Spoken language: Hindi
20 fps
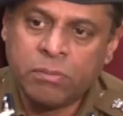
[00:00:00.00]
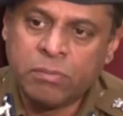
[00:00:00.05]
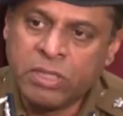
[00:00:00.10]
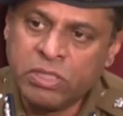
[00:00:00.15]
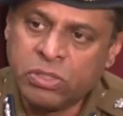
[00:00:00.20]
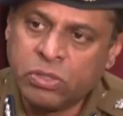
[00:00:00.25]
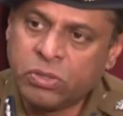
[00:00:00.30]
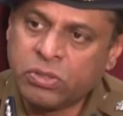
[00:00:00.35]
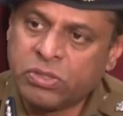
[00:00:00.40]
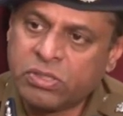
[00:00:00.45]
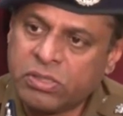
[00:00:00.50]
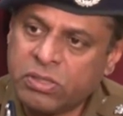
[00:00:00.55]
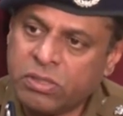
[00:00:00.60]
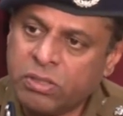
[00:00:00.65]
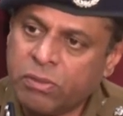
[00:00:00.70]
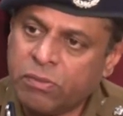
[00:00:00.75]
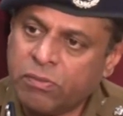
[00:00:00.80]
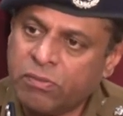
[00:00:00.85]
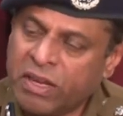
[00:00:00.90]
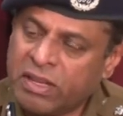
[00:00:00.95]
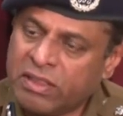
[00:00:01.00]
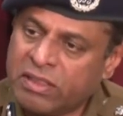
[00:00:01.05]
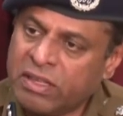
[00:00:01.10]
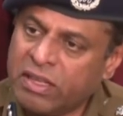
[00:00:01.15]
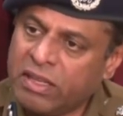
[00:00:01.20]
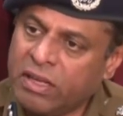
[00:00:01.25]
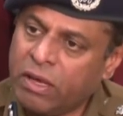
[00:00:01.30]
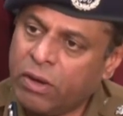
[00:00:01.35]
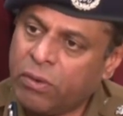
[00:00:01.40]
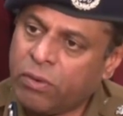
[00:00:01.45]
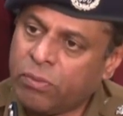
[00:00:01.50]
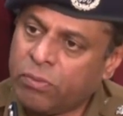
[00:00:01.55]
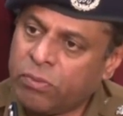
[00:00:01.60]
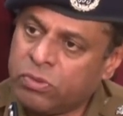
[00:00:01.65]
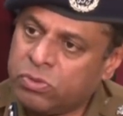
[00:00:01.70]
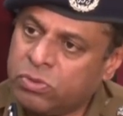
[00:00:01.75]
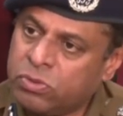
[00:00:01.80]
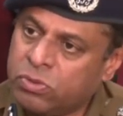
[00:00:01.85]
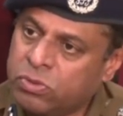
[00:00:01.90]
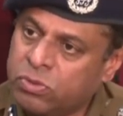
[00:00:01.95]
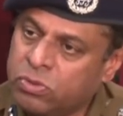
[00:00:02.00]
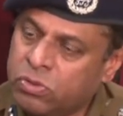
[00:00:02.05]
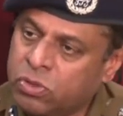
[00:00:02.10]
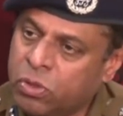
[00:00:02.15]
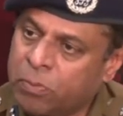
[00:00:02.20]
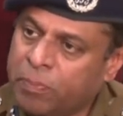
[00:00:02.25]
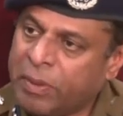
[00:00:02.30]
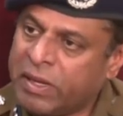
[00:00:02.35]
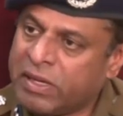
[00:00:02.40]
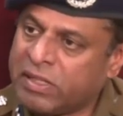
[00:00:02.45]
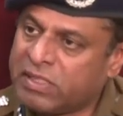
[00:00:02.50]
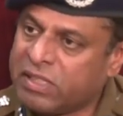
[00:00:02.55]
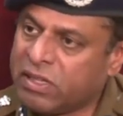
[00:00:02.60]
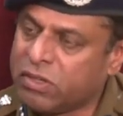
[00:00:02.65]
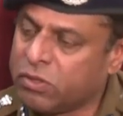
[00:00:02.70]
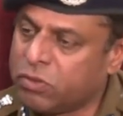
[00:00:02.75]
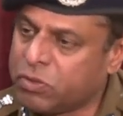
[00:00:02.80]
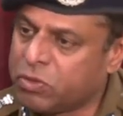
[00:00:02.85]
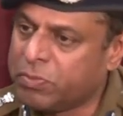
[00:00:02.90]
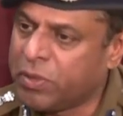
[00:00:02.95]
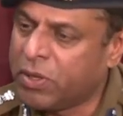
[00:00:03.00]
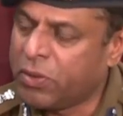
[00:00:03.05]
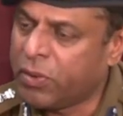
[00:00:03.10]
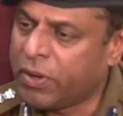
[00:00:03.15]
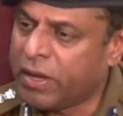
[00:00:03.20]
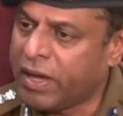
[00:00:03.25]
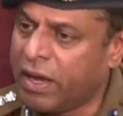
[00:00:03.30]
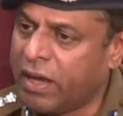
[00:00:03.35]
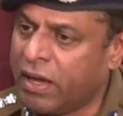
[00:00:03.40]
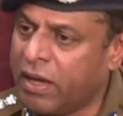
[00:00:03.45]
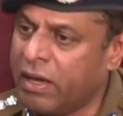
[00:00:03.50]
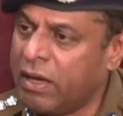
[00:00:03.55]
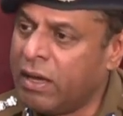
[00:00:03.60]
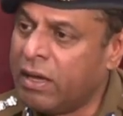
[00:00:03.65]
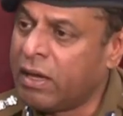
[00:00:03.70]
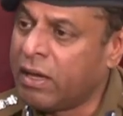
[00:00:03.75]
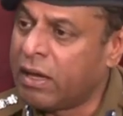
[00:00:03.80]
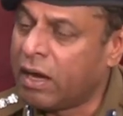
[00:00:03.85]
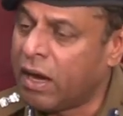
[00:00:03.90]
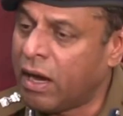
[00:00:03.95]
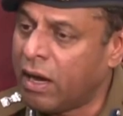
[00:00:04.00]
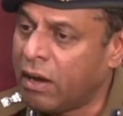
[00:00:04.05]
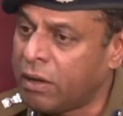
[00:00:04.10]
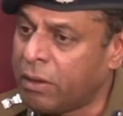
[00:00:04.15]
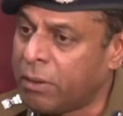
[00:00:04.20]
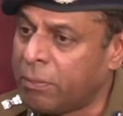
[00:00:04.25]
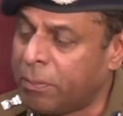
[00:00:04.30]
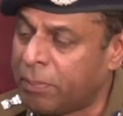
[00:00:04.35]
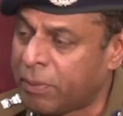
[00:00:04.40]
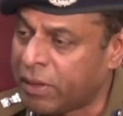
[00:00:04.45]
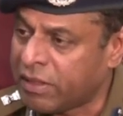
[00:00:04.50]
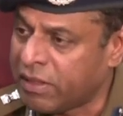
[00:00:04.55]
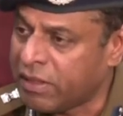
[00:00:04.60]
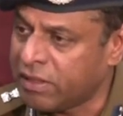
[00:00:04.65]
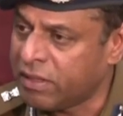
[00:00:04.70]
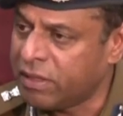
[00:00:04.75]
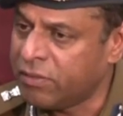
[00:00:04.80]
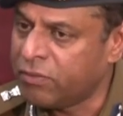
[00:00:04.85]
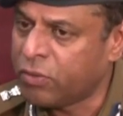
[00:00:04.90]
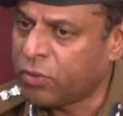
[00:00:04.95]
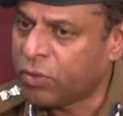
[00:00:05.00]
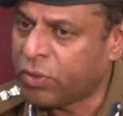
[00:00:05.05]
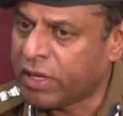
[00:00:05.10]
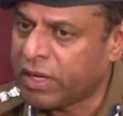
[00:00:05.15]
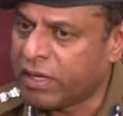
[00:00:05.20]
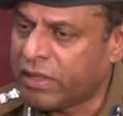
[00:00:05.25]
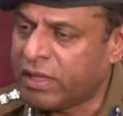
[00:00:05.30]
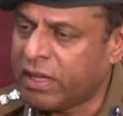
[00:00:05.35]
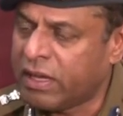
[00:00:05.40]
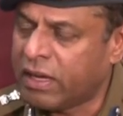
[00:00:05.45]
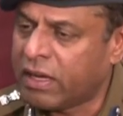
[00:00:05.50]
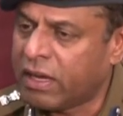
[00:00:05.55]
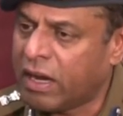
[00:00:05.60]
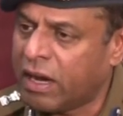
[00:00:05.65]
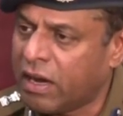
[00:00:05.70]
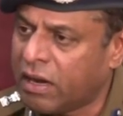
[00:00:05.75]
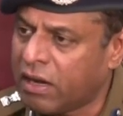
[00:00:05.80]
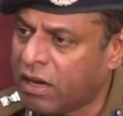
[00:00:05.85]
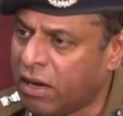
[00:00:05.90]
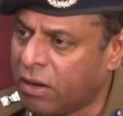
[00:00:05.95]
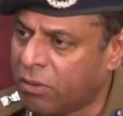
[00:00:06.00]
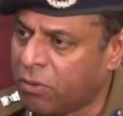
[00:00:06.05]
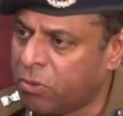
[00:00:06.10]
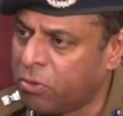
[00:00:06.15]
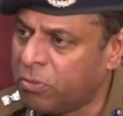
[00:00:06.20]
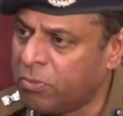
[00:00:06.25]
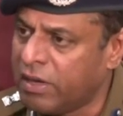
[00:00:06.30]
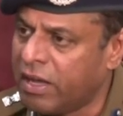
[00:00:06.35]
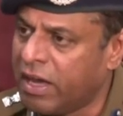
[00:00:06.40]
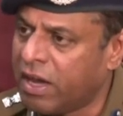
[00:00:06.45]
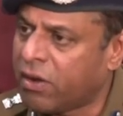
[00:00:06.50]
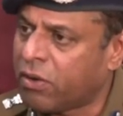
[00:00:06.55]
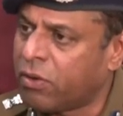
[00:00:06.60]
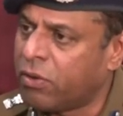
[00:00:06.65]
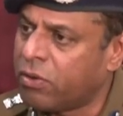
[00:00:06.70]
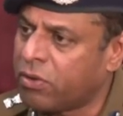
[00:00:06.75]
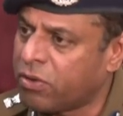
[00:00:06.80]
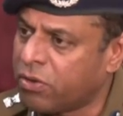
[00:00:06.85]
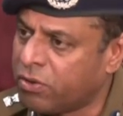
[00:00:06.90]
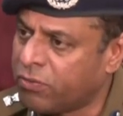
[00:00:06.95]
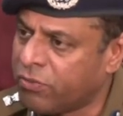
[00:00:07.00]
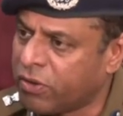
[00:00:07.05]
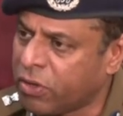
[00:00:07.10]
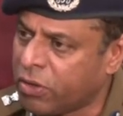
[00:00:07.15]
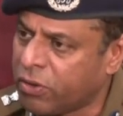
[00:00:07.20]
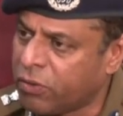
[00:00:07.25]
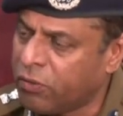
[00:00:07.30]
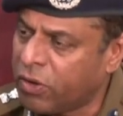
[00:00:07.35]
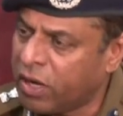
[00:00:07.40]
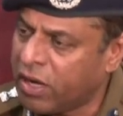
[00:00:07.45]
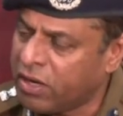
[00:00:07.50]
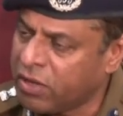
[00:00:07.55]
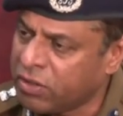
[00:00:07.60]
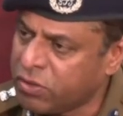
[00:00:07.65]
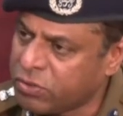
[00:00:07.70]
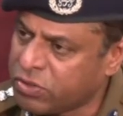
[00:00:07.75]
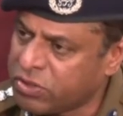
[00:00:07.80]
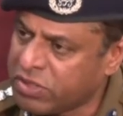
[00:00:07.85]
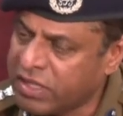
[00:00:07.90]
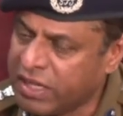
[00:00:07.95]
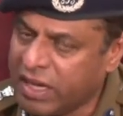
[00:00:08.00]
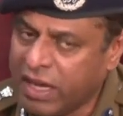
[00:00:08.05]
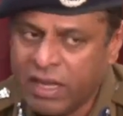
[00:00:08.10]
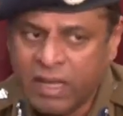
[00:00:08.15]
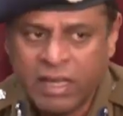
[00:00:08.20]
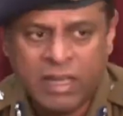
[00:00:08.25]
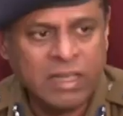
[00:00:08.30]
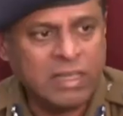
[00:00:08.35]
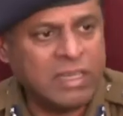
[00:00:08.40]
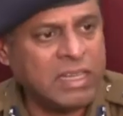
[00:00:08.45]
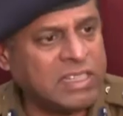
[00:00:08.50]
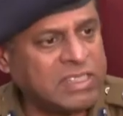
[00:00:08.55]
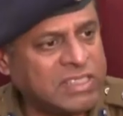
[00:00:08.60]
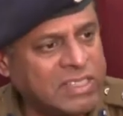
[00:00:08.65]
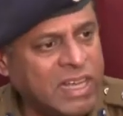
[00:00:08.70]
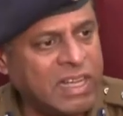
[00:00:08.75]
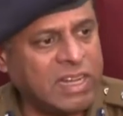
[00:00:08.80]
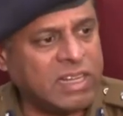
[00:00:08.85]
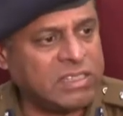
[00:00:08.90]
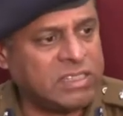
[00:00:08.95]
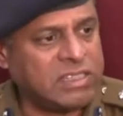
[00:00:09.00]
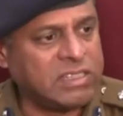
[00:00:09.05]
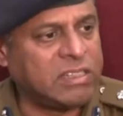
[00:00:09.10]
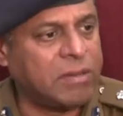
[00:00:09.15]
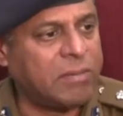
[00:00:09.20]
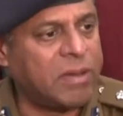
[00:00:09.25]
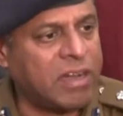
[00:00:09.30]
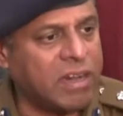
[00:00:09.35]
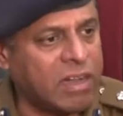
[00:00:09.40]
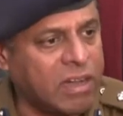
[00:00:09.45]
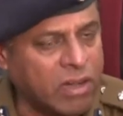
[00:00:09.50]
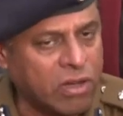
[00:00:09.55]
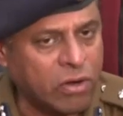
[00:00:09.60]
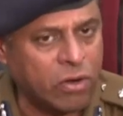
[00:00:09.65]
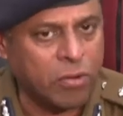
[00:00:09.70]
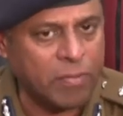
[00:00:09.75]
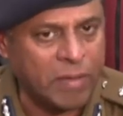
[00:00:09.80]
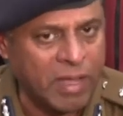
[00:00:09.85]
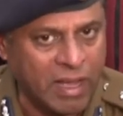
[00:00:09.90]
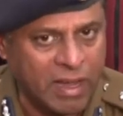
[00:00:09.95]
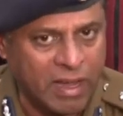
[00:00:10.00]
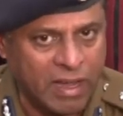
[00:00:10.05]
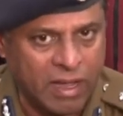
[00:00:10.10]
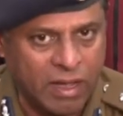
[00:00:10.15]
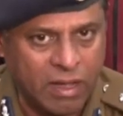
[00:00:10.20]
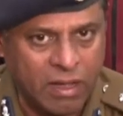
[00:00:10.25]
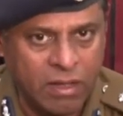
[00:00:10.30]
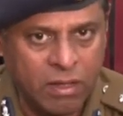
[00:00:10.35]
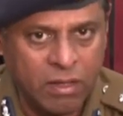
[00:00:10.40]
भी जो व्यक्ति और जो परिसर यूज में हो गया कहाँ प्रतिदिन वो रुके थे कहाँ कहाँ घूम लिया कौन कौन वाहन यूज किया ये सारे चीज हमारे रिकॉर्ड में आ गया